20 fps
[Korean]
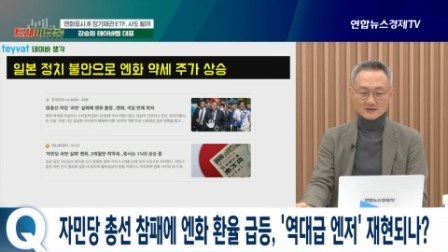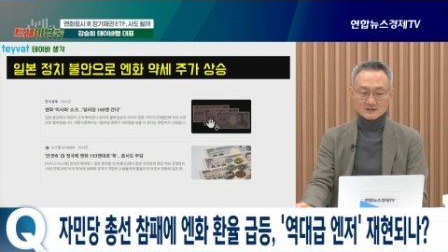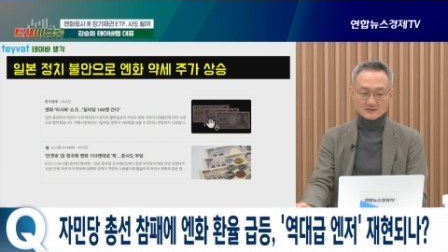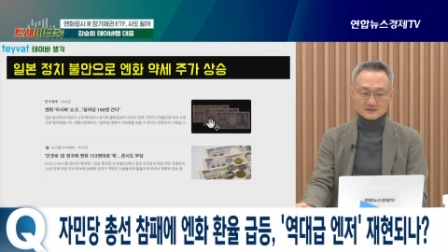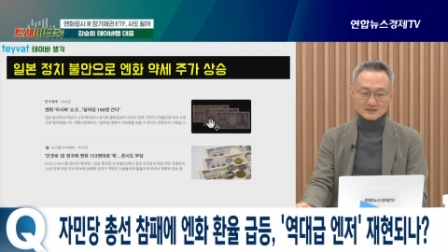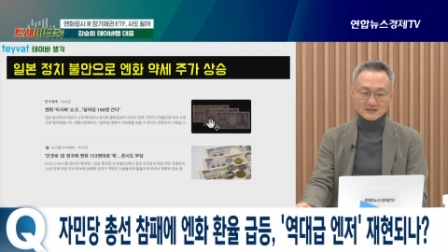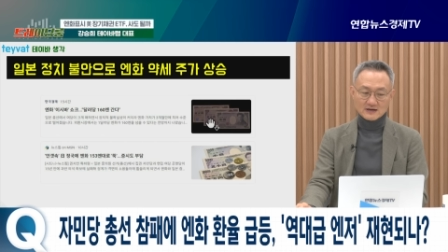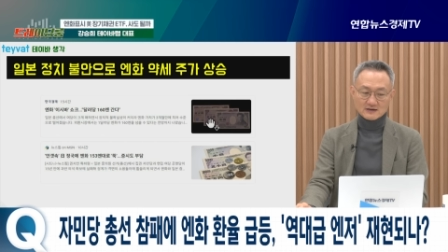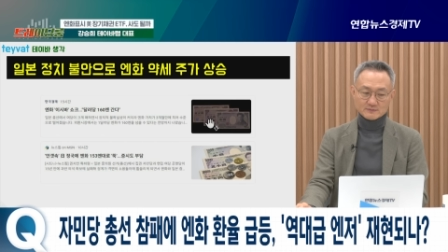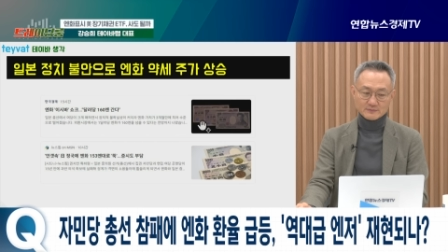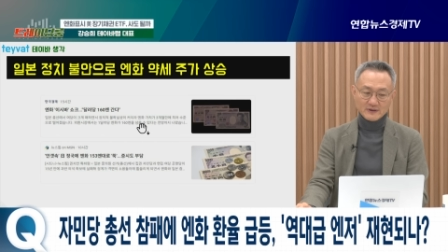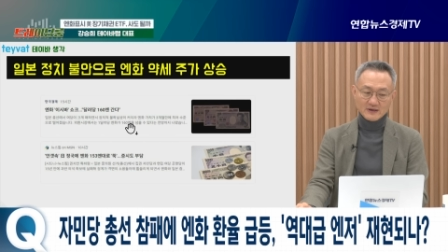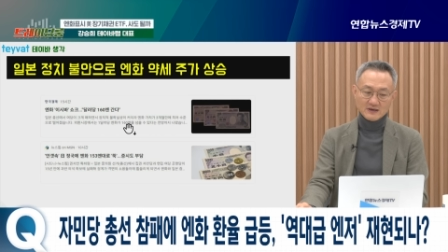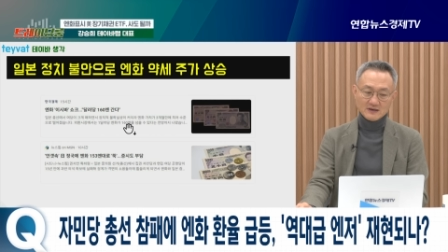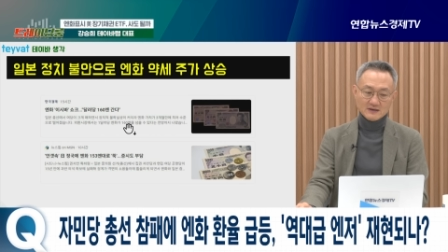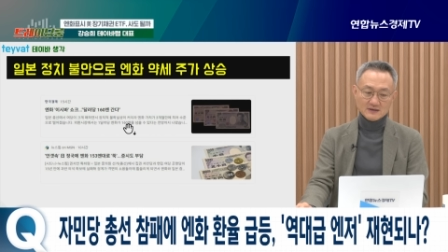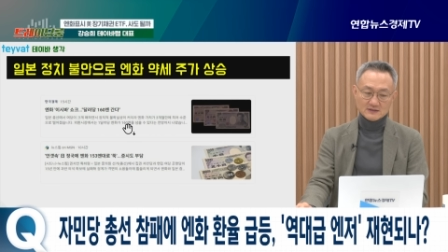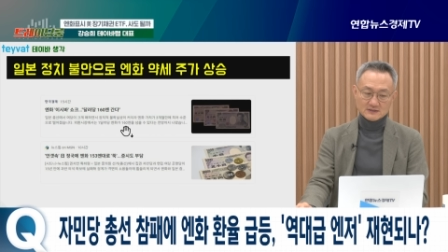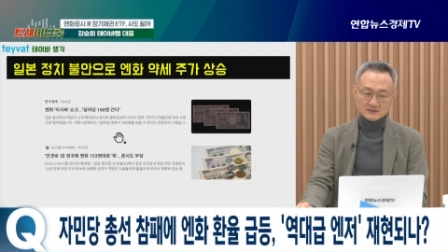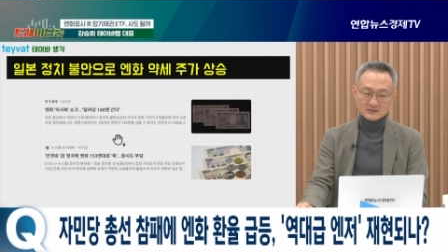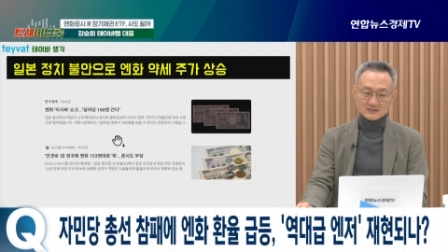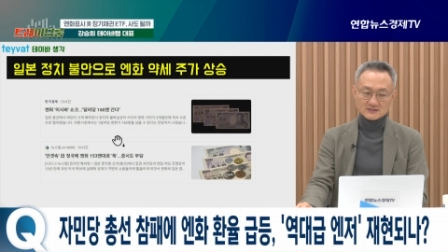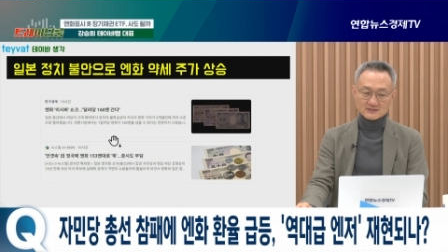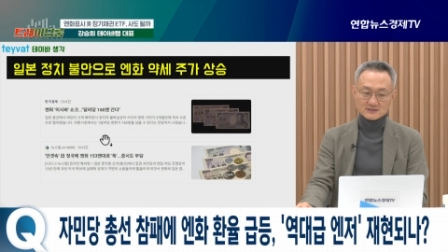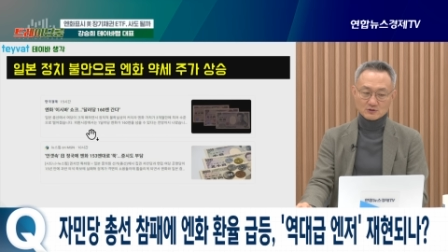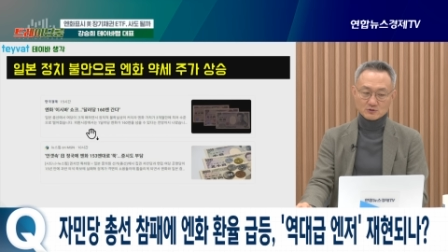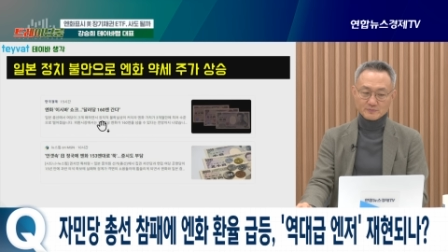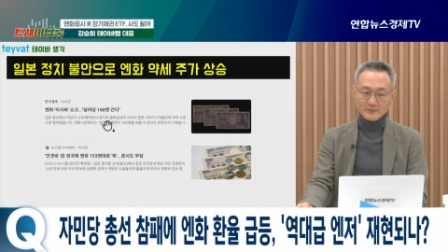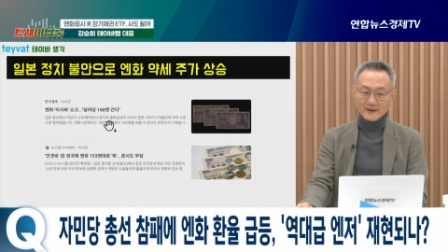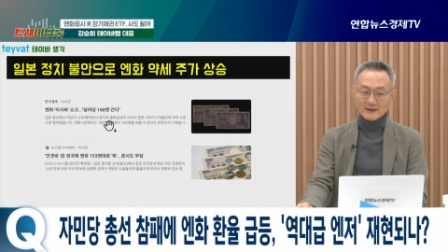그 다음에
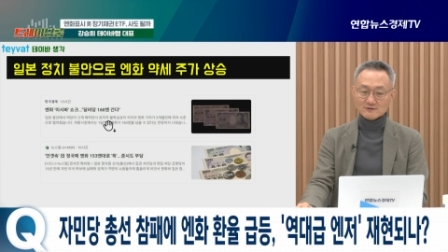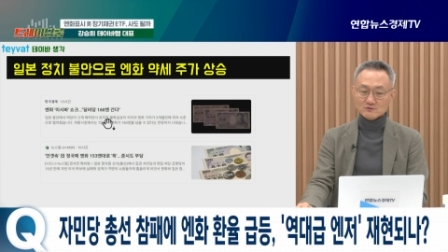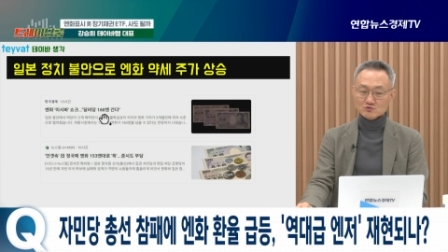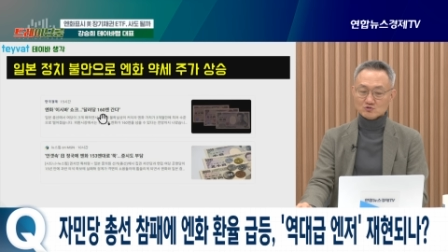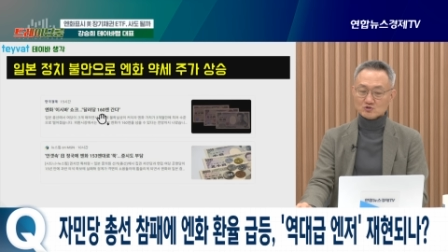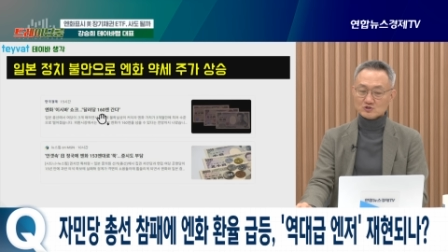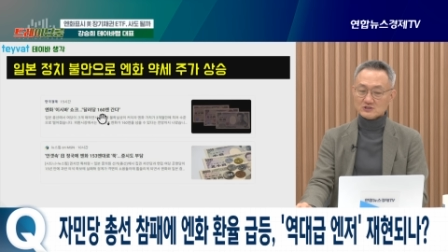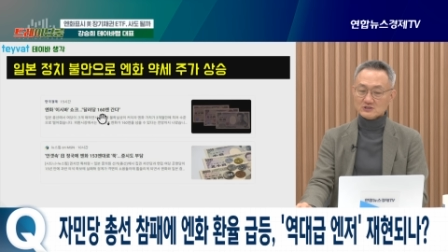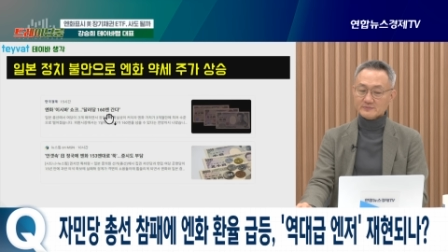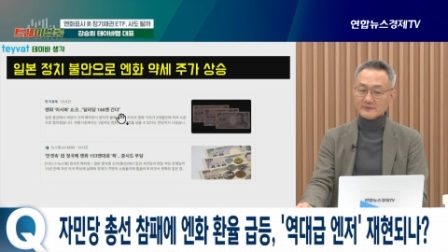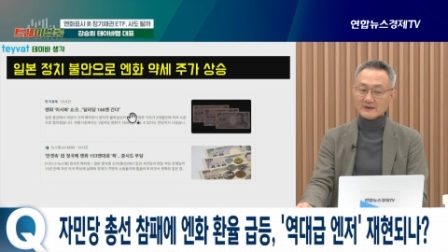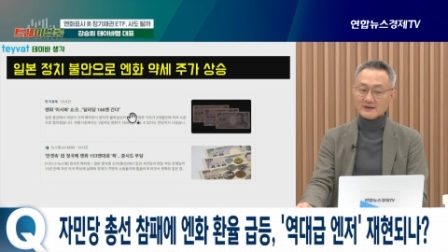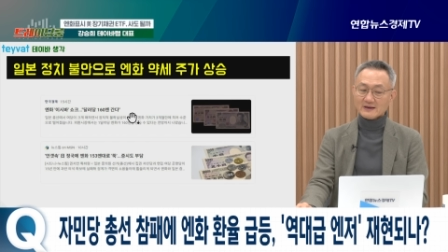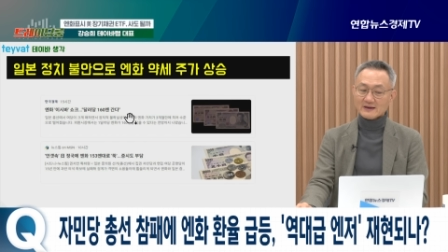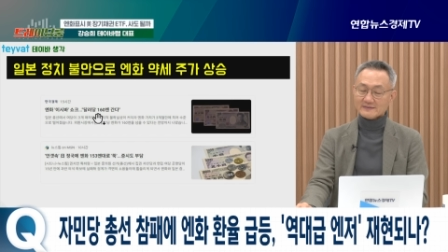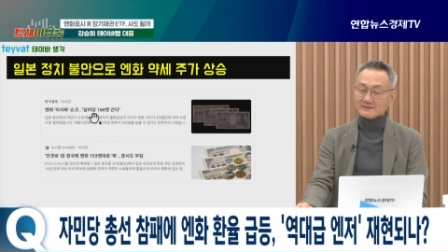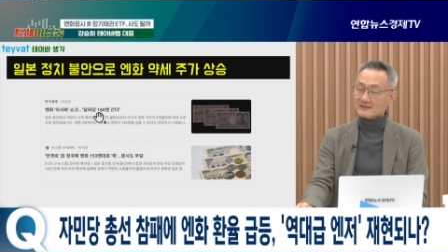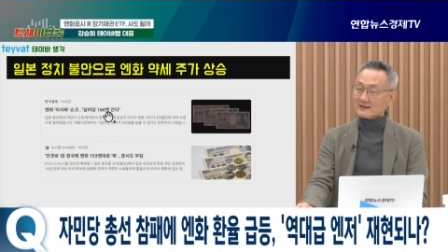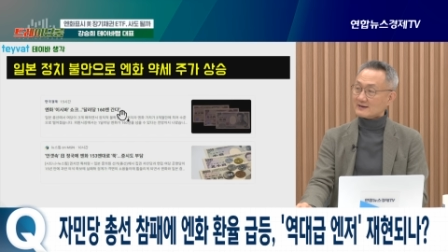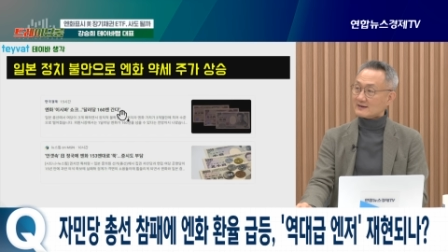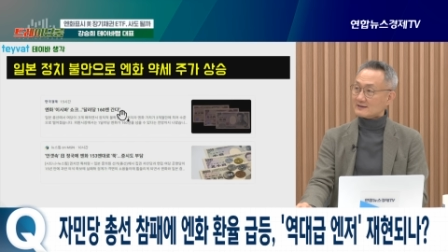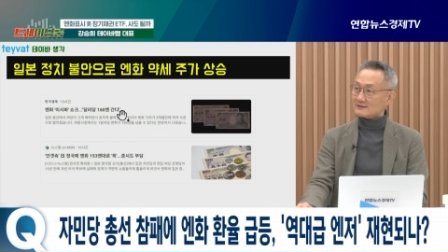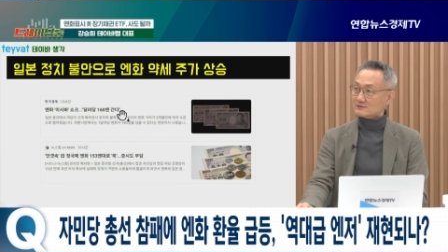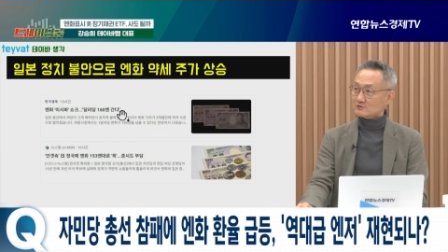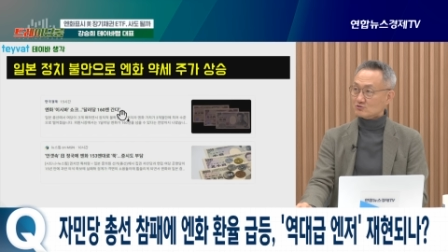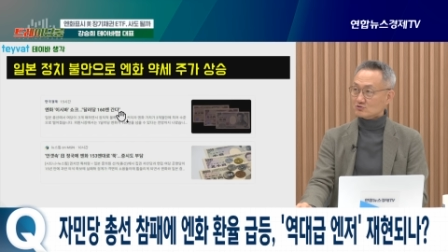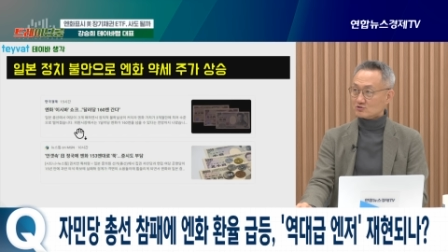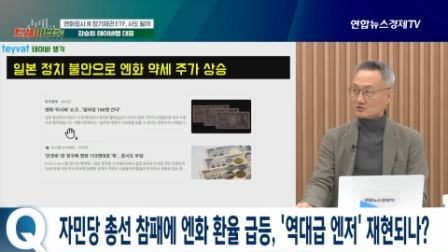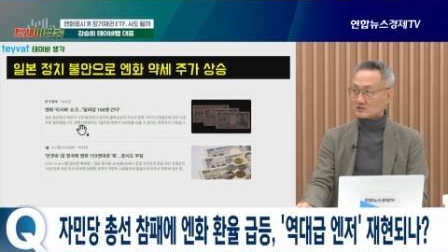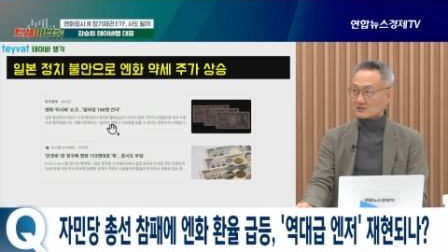실제로 160엔 간다라는
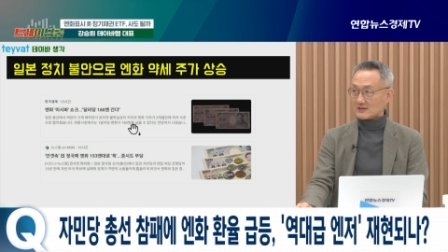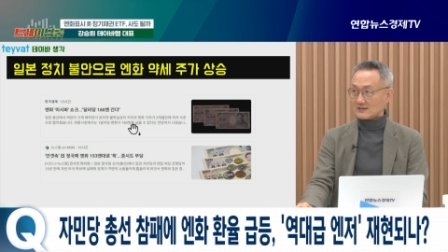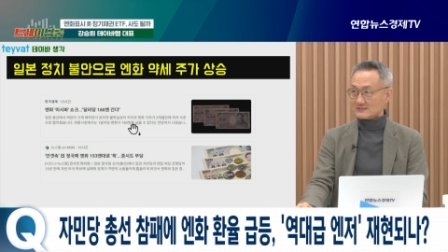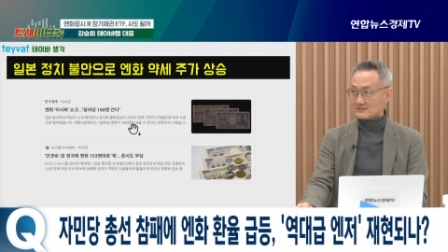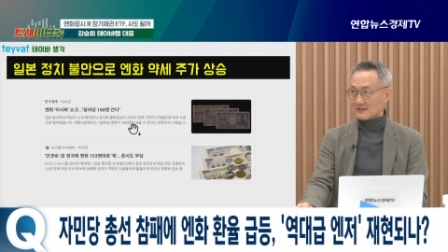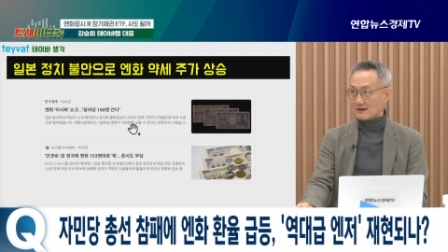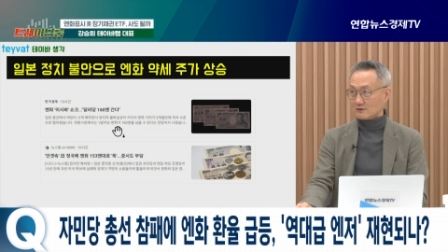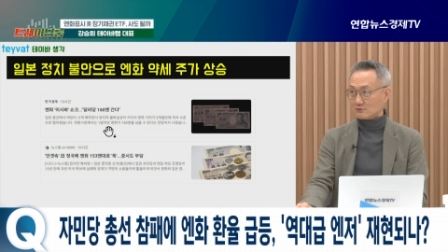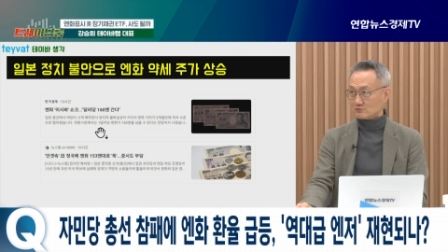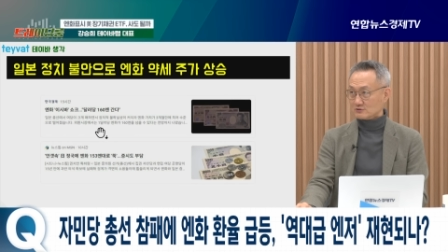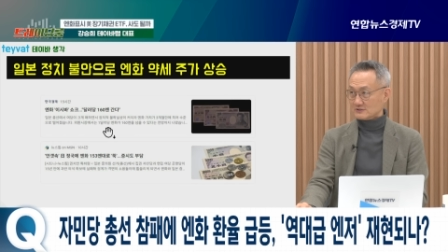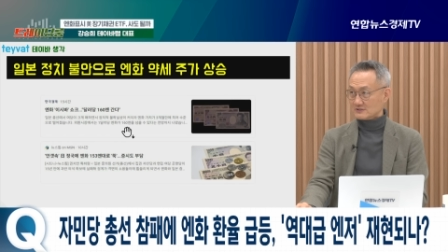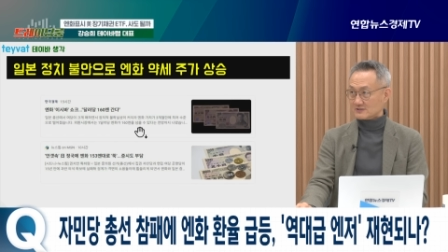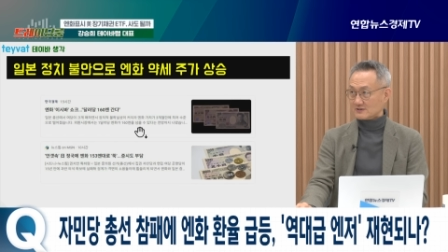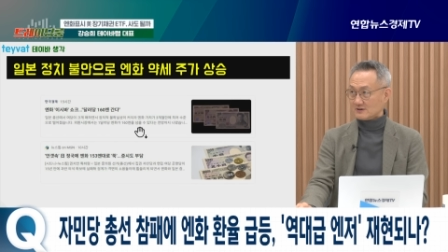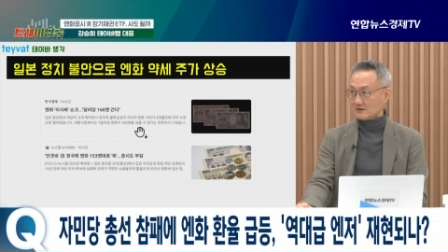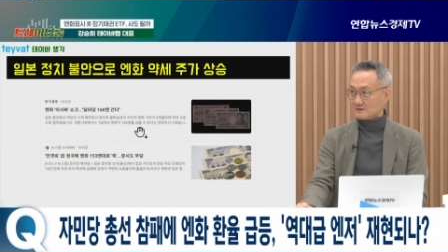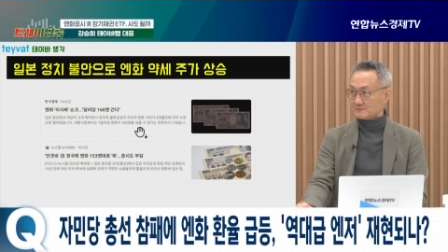뉴스까지 나오고 있어요.